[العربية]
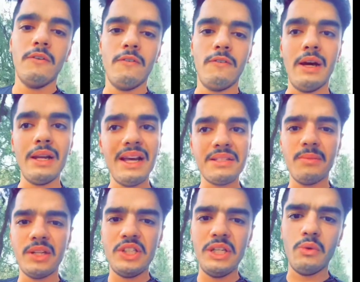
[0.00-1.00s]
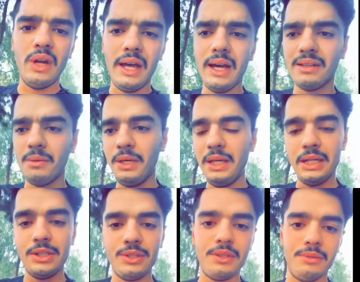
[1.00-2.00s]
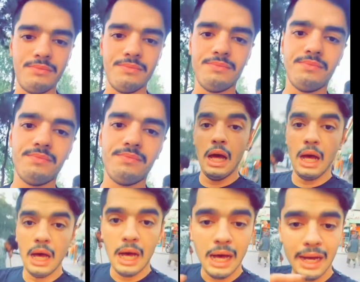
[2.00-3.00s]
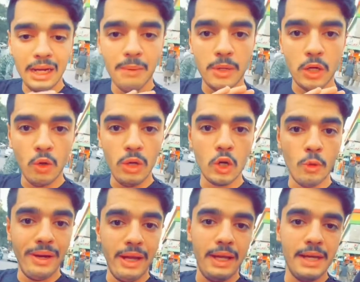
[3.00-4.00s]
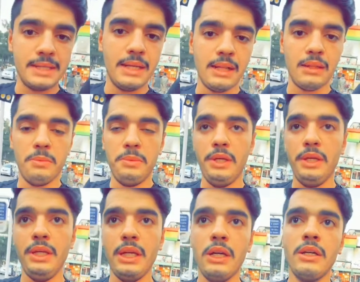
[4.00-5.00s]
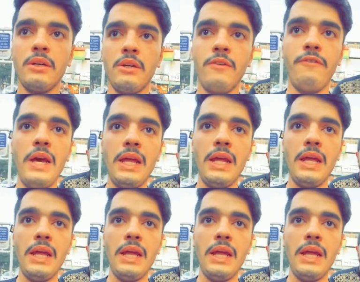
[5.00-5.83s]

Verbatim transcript: فالناس ماشيين والحياه طبيعيه جدا انا لما اقول لكم الحياه صارت طبيعيه فعلا الحياه